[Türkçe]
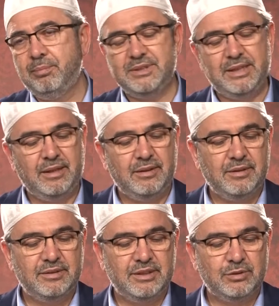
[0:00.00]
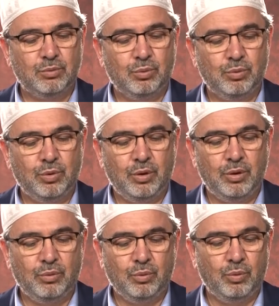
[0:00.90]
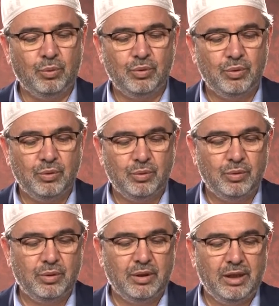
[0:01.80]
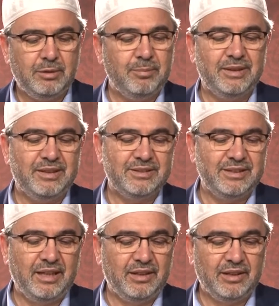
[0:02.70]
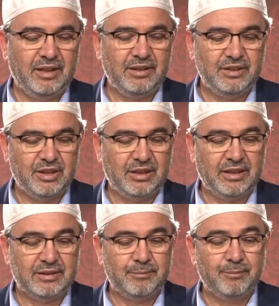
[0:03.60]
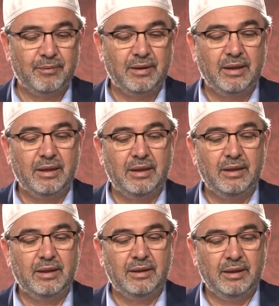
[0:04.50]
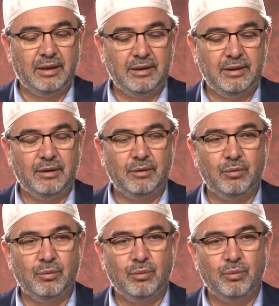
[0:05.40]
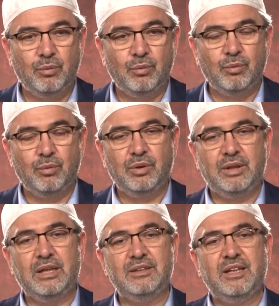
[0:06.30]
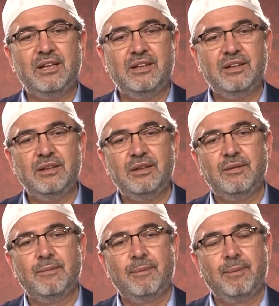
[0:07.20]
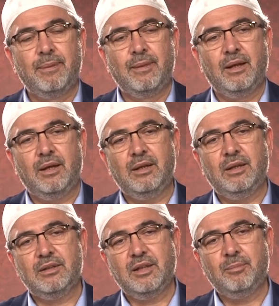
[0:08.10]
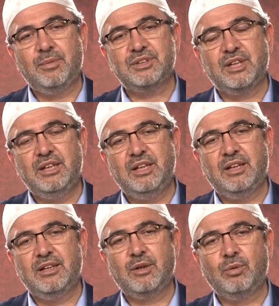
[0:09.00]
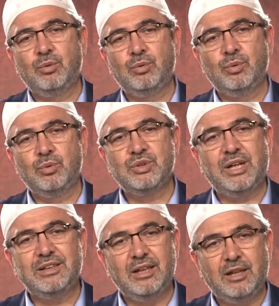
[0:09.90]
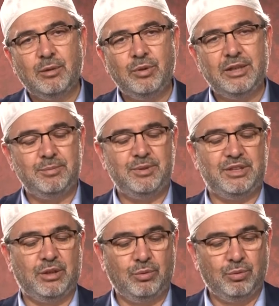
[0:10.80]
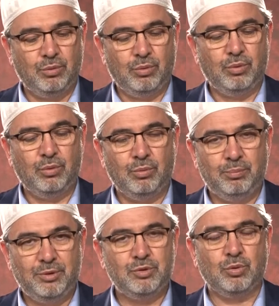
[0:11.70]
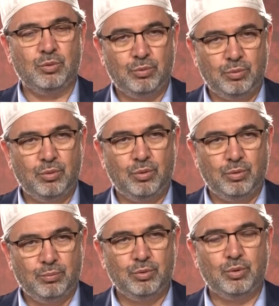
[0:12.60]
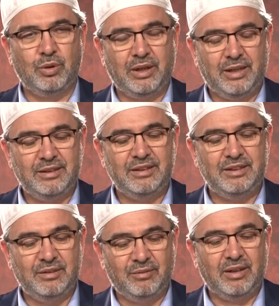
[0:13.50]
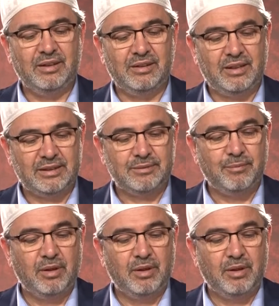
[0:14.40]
bize siz kul köle, kulluk etmediniz diye inkar edecekler. Yani kendilerinin Allah'tan başka ilahlar olduğunu zaten kabul etmeyecek o birçok put olarak edindiği varlıklar.